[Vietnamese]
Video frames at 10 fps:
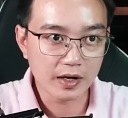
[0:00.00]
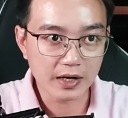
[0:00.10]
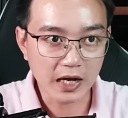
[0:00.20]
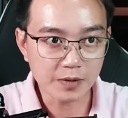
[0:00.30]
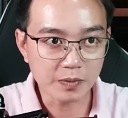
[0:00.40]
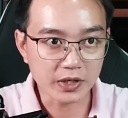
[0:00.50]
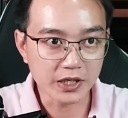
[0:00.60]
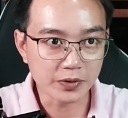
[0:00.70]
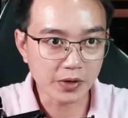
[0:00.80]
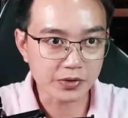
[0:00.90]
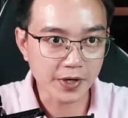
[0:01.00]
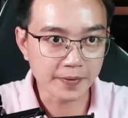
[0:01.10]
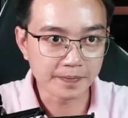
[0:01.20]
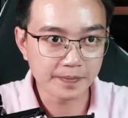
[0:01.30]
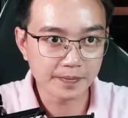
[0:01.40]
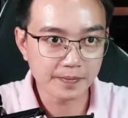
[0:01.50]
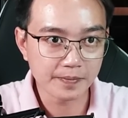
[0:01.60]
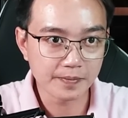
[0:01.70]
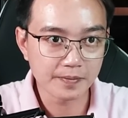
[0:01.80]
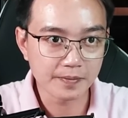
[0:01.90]
Lão Bôn Liêu đâu rồi?
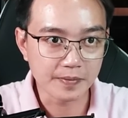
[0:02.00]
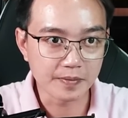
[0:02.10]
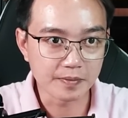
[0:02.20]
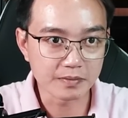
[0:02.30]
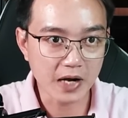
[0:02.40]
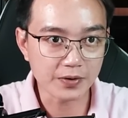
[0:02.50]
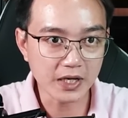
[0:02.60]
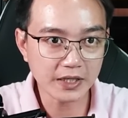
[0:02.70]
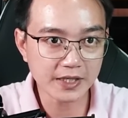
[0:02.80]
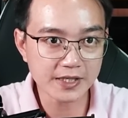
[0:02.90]
Mau lết cái